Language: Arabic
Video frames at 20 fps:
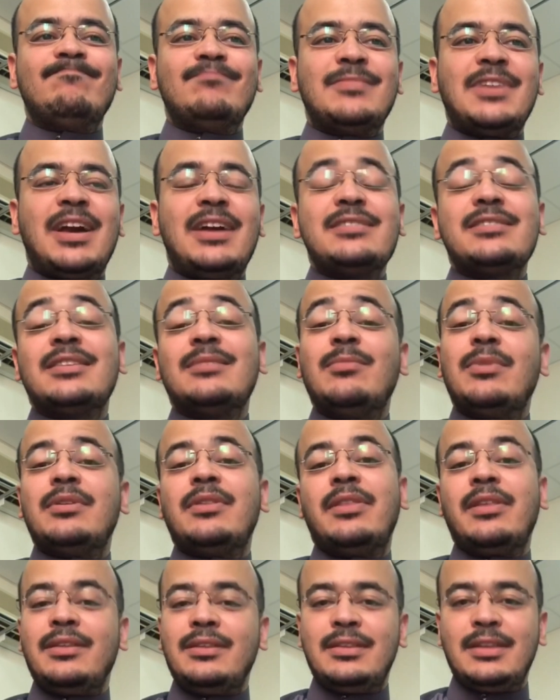
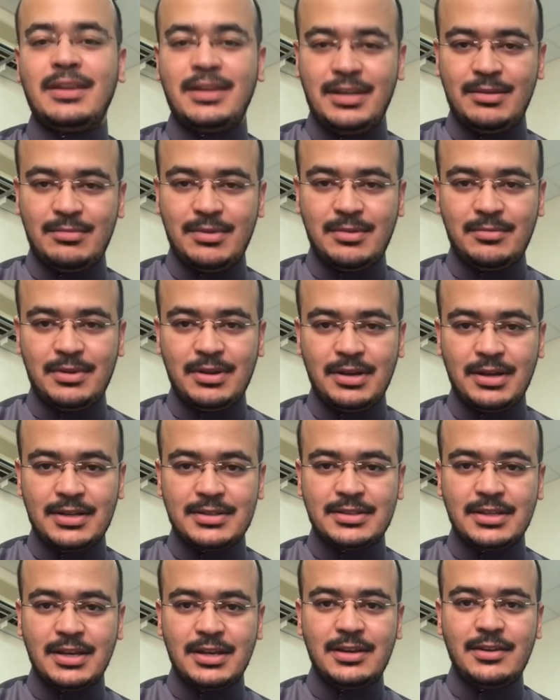تعصبت ضد الإمام
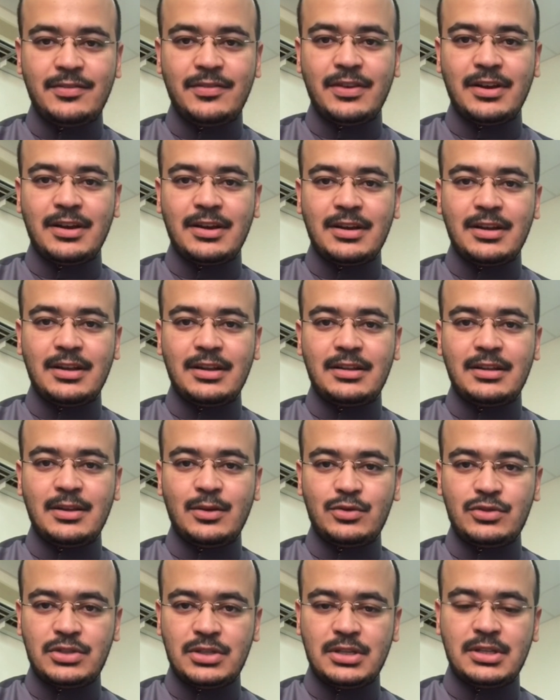الغزالي فأكلت له
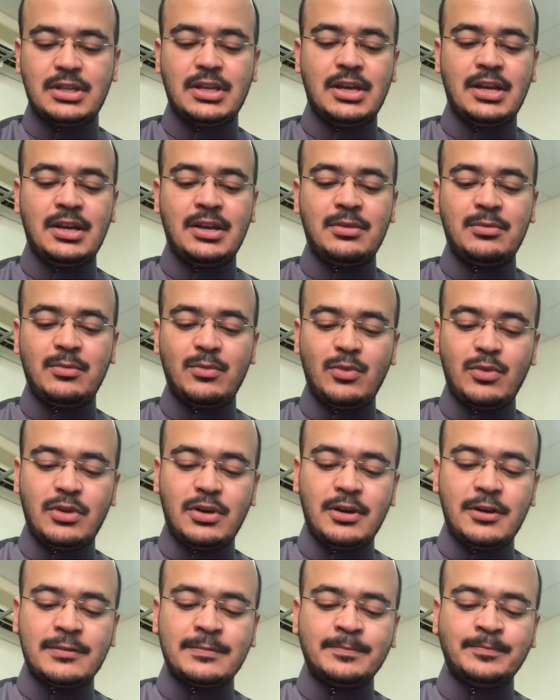الشتائم
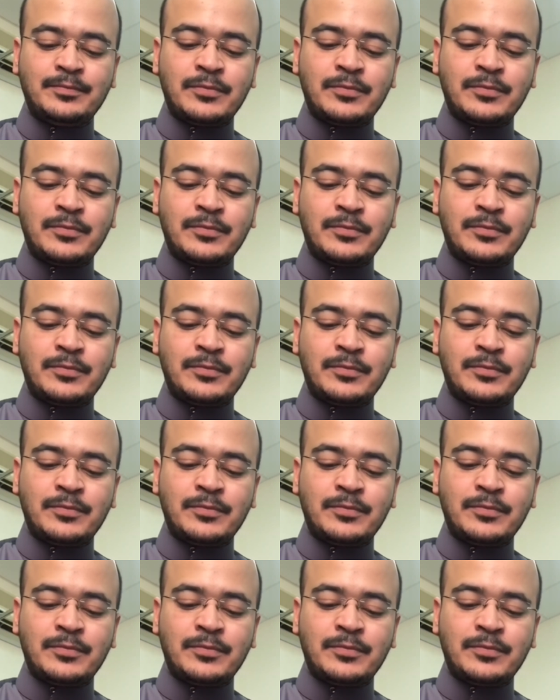و